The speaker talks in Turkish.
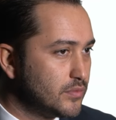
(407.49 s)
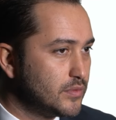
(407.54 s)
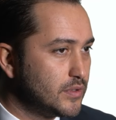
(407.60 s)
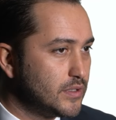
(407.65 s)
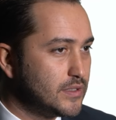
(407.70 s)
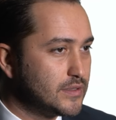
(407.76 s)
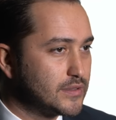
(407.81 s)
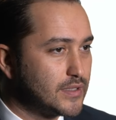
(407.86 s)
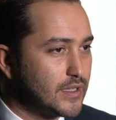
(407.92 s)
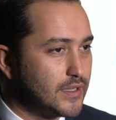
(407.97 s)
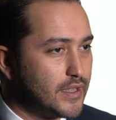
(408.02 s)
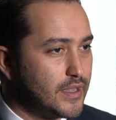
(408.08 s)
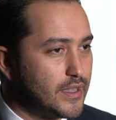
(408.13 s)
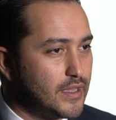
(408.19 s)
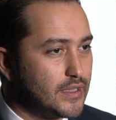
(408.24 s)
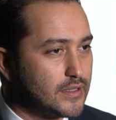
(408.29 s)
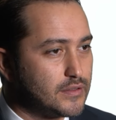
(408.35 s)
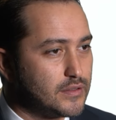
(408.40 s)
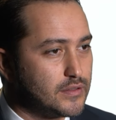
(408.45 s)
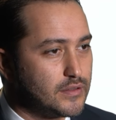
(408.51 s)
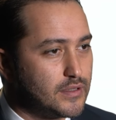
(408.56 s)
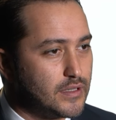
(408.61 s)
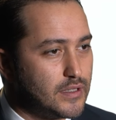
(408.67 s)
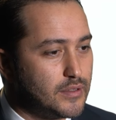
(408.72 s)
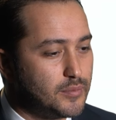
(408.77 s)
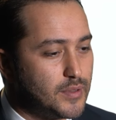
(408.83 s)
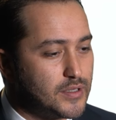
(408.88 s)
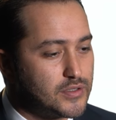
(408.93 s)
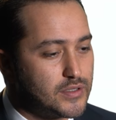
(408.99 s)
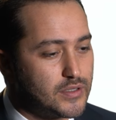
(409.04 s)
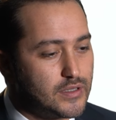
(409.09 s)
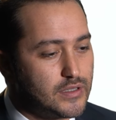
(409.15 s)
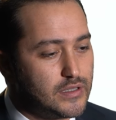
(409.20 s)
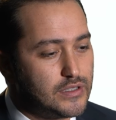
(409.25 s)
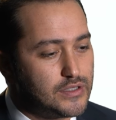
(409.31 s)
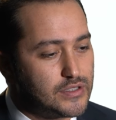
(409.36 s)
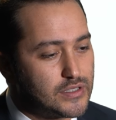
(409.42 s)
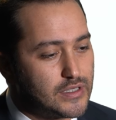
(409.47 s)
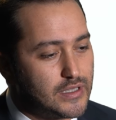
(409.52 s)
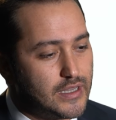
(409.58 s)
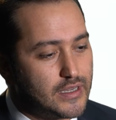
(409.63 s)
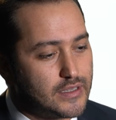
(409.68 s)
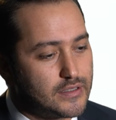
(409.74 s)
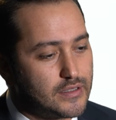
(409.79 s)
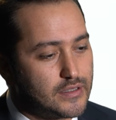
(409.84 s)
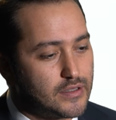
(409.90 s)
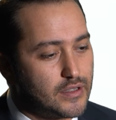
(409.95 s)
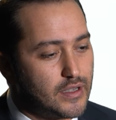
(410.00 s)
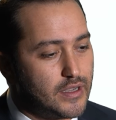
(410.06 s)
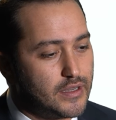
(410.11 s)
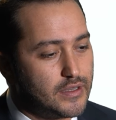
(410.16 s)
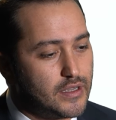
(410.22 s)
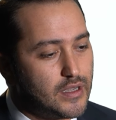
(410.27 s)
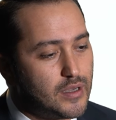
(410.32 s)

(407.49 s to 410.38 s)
insan hayatında, beşeri ilişkilerde de aynı